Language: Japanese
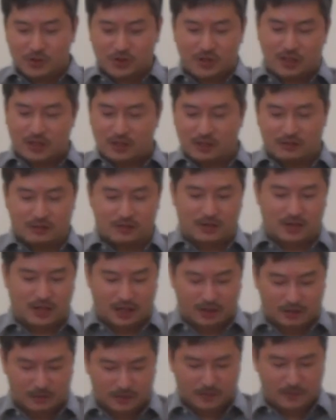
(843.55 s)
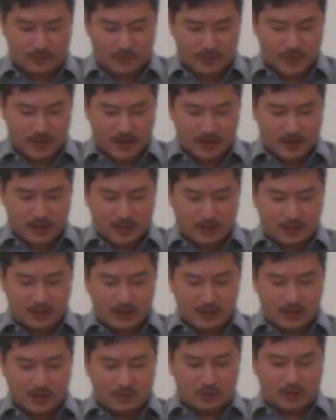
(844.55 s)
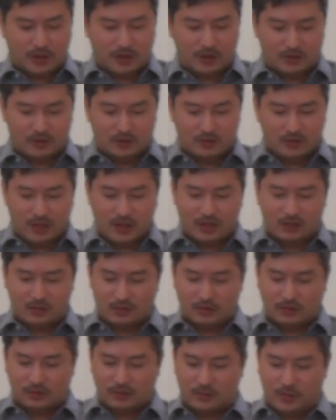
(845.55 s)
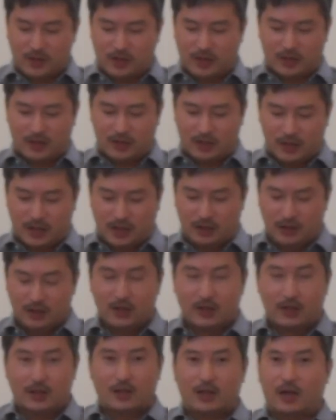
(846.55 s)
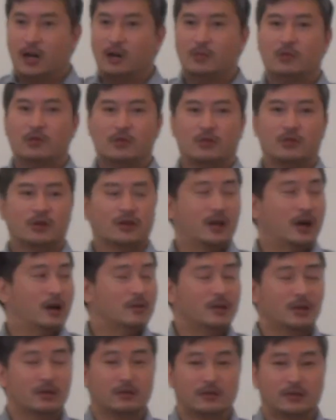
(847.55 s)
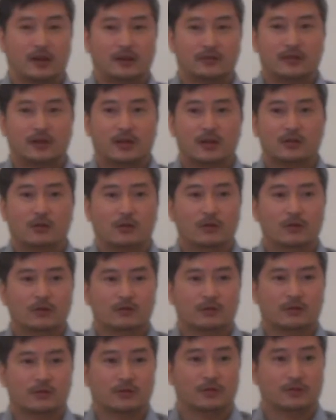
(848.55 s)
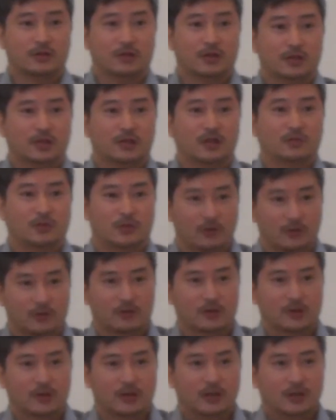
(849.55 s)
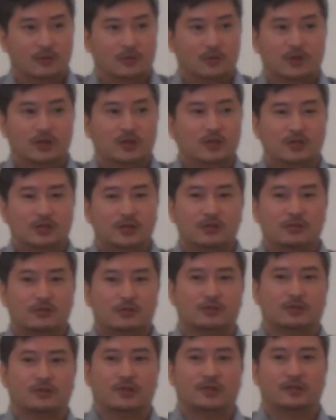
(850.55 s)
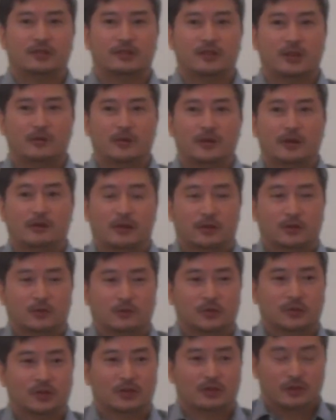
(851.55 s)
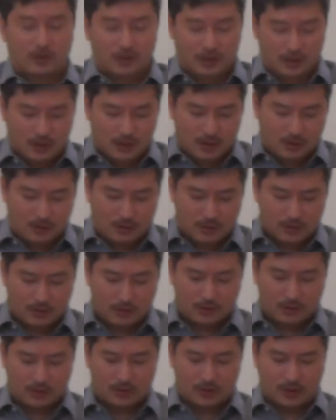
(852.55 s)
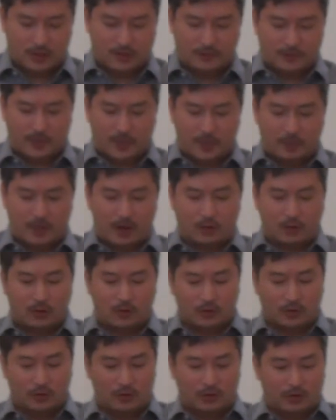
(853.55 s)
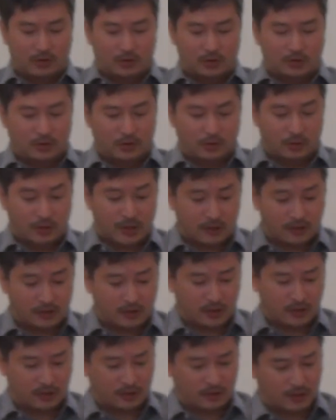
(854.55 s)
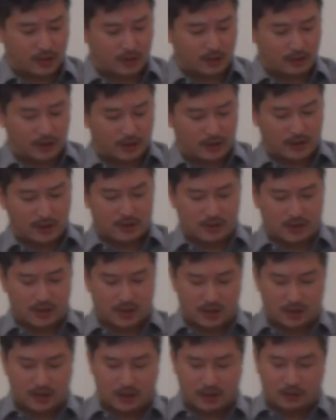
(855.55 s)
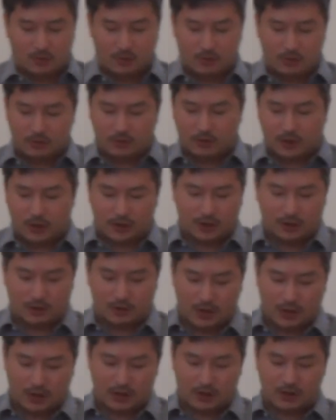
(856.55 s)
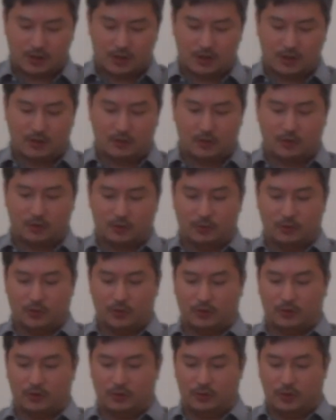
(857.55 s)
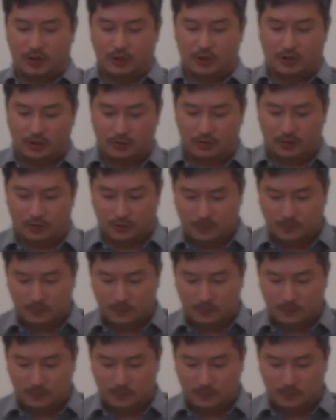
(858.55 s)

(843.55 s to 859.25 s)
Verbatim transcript: 教えてくれない聞いても適当に返答するばかりで「ああもうこれダメだ」とさすがにホールの人に聞いてみようともうキッチンの人全然ダメだわと思ってホールの人に、まあ、午後のお客さんが少なくなった時間帯にホールの方にお話聞いてみようと思って進み出たんですよ